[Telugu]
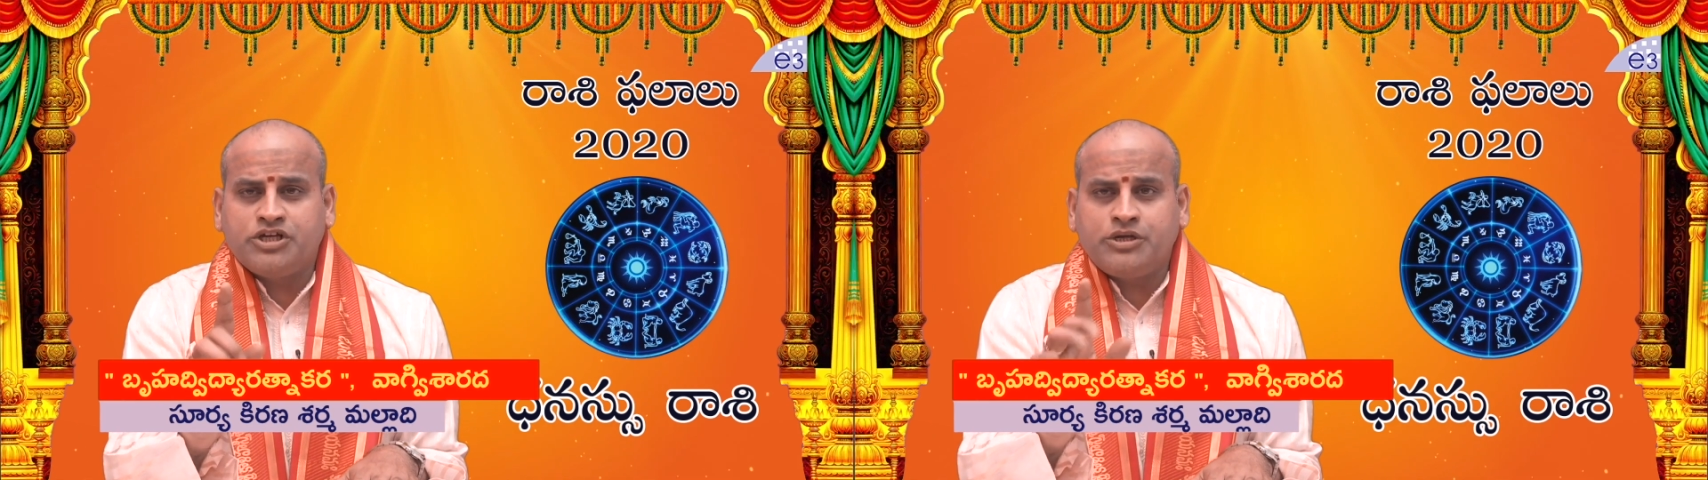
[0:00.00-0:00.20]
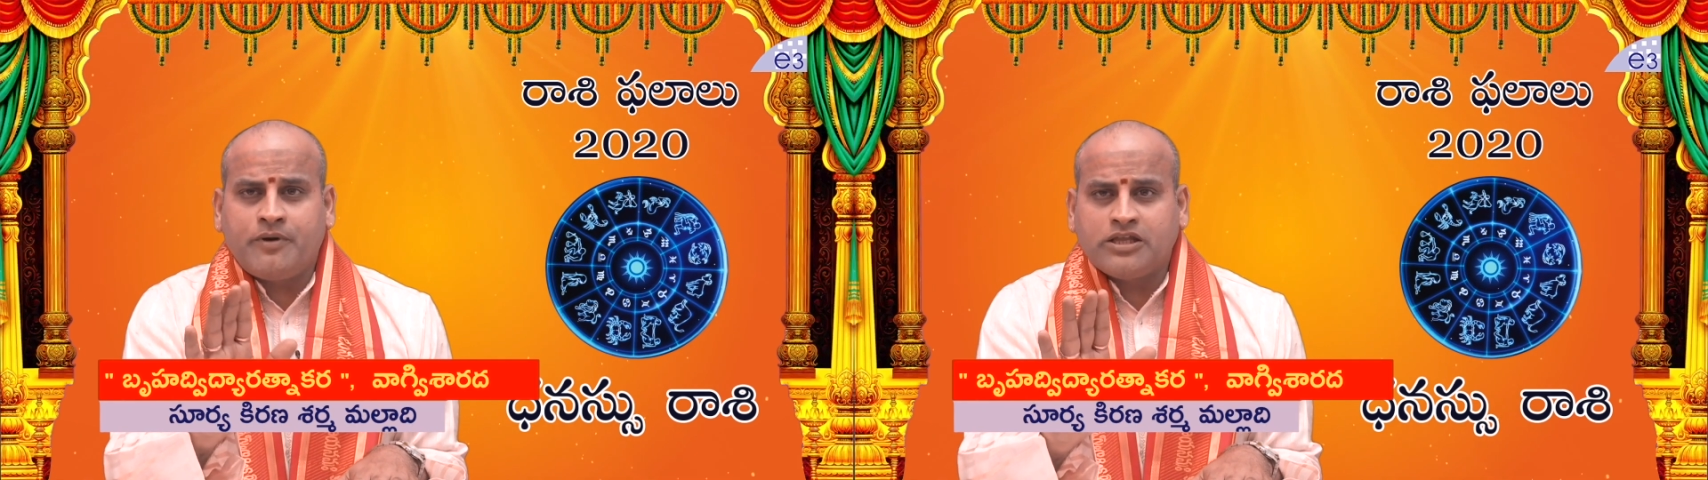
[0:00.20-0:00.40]

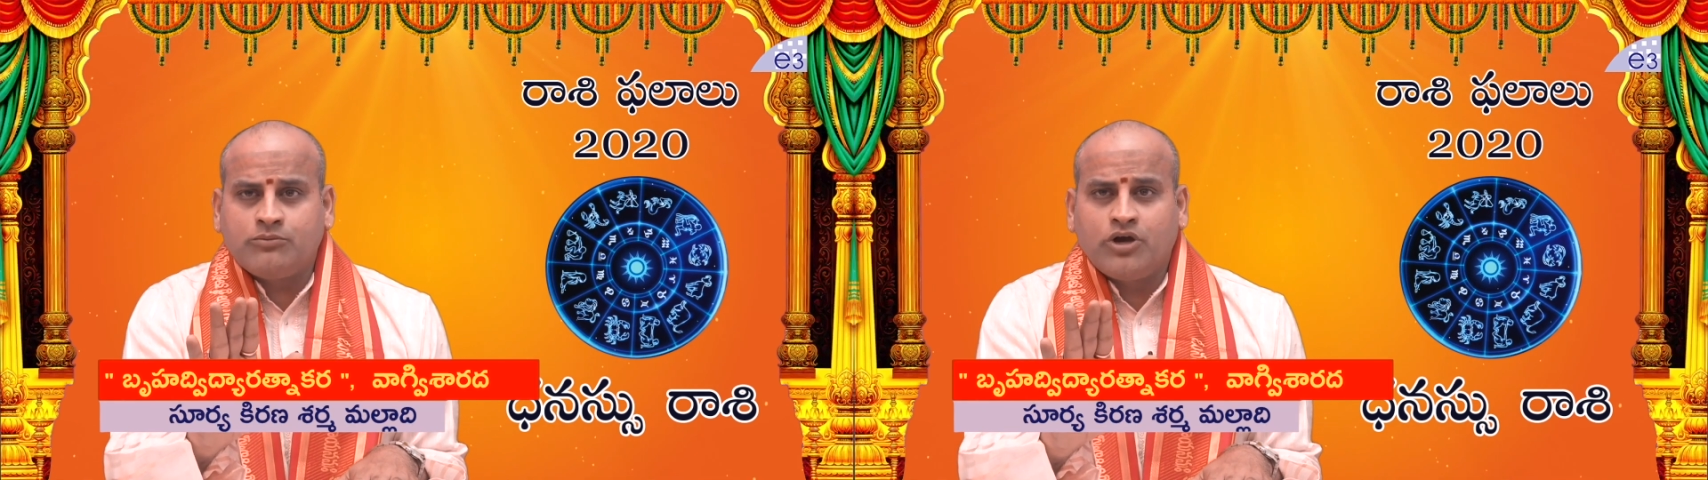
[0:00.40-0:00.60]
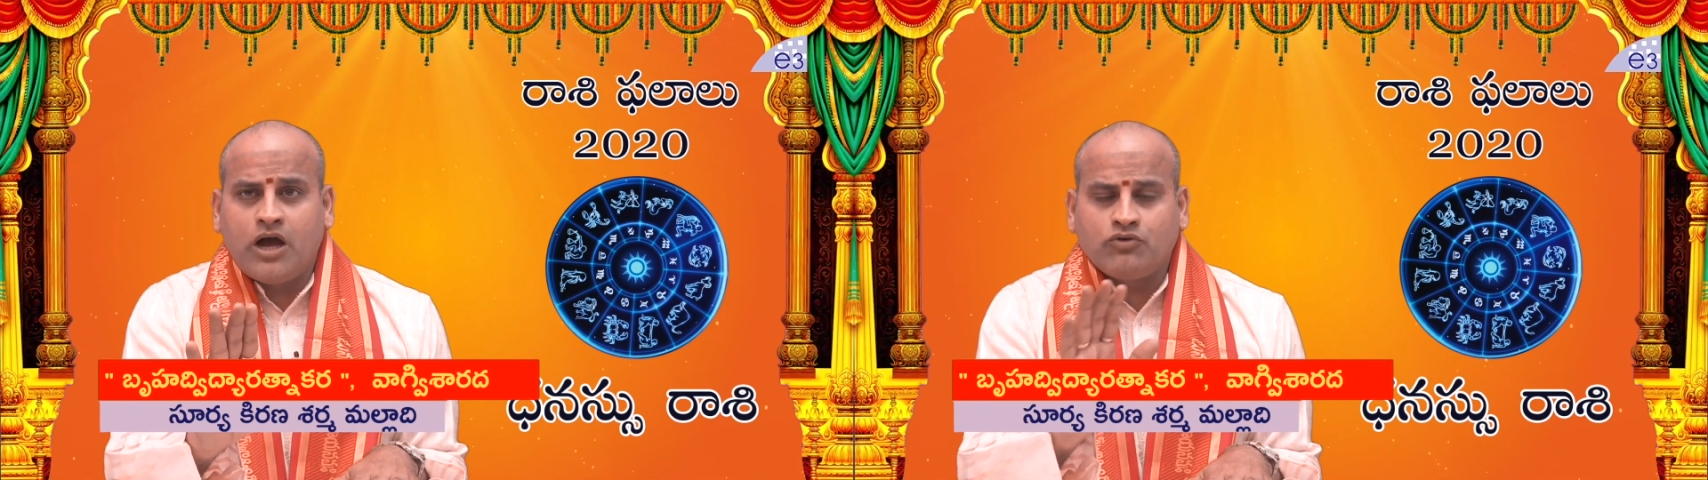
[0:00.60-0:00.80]
మొదటి
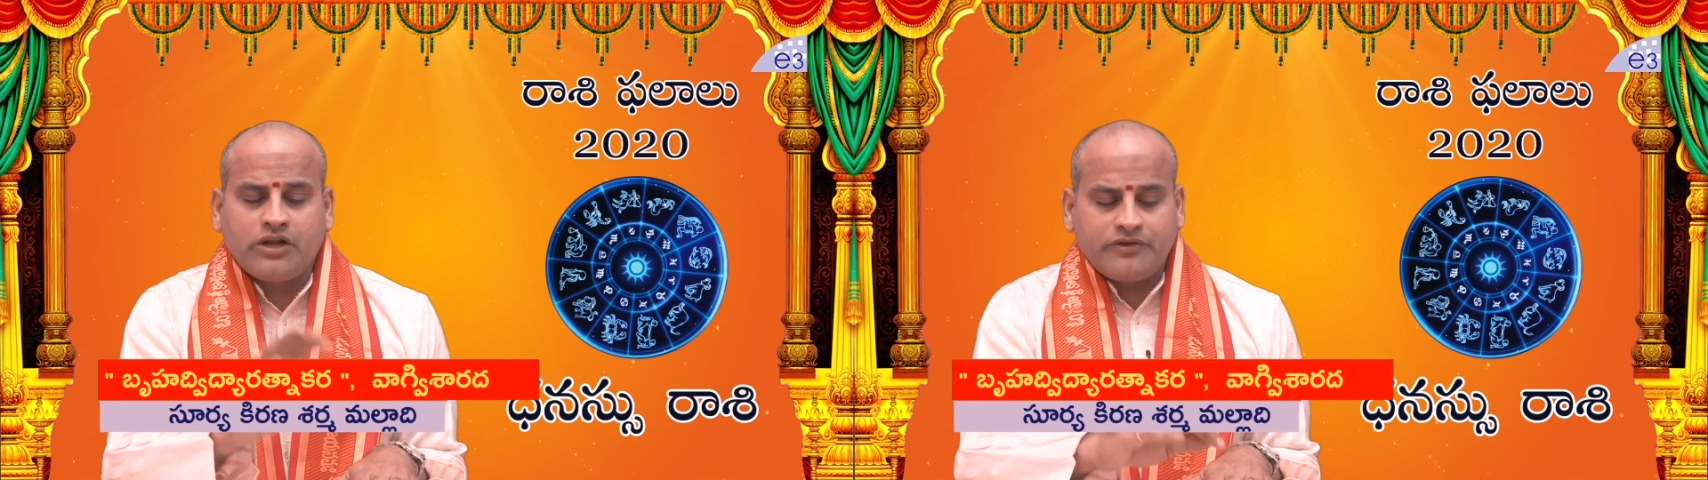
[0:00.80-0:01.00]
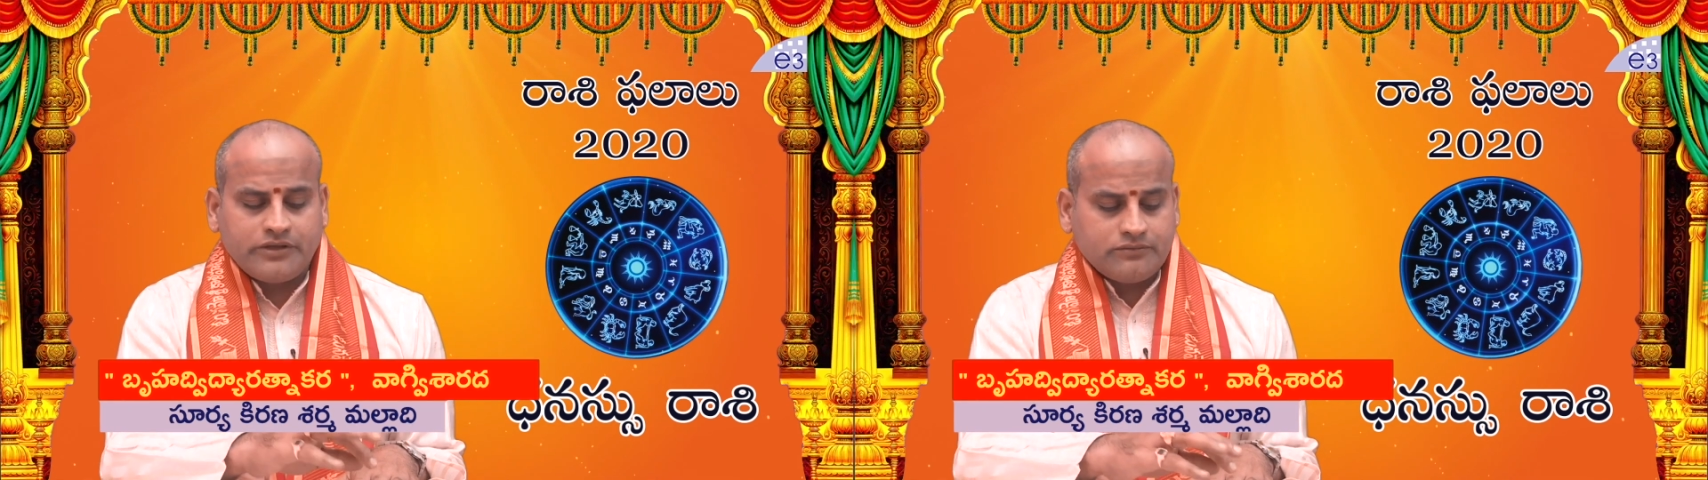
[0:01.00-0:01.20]
పాదముగా
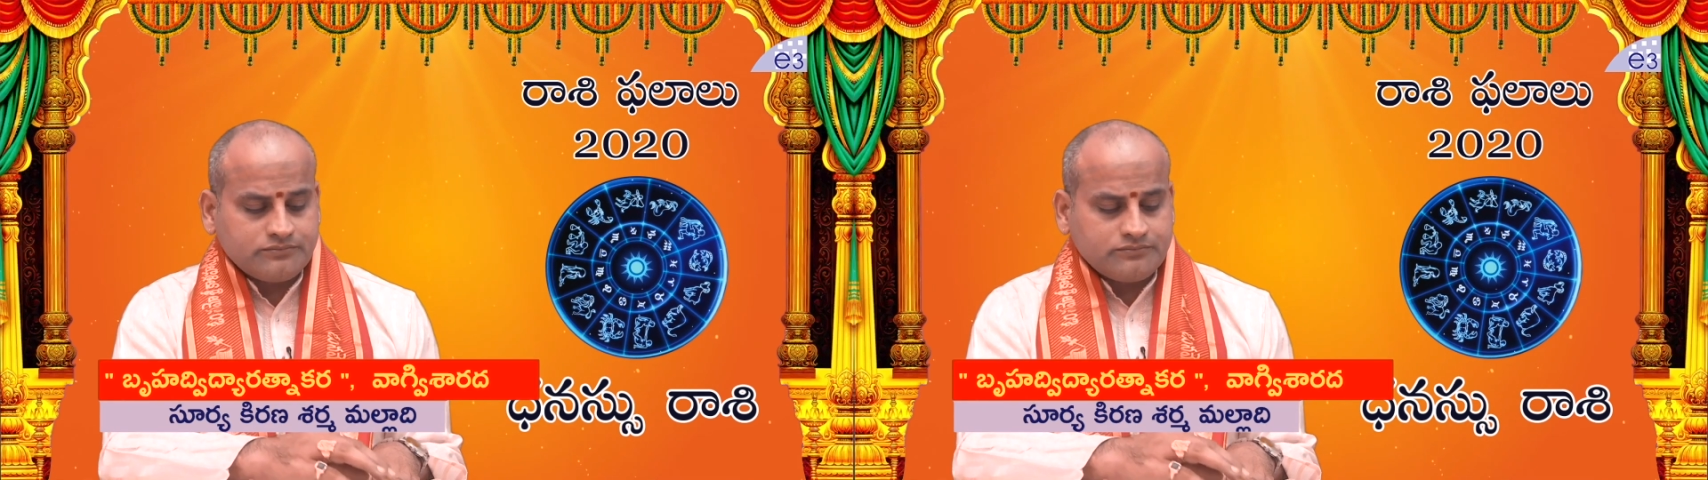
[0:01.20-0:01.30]
ఉన్నవి